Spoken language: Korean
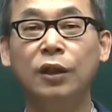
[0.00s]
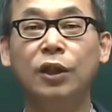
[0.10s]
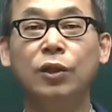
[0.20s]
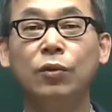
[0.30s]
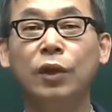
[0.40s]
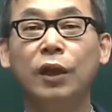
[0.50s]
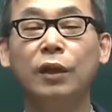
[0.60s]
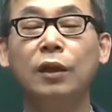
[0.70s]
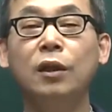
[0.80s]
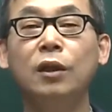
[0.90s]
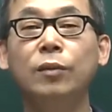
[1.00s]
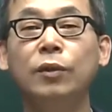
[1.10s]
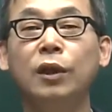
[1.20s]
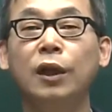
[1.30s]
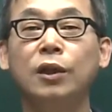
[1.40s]
기존의
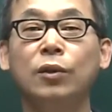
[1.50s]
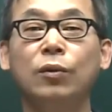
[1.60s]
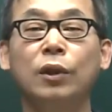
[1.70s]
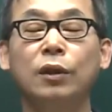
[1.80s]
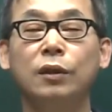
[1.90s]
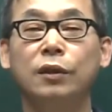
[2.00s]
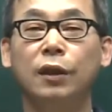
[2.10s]
1급을 가지고 있는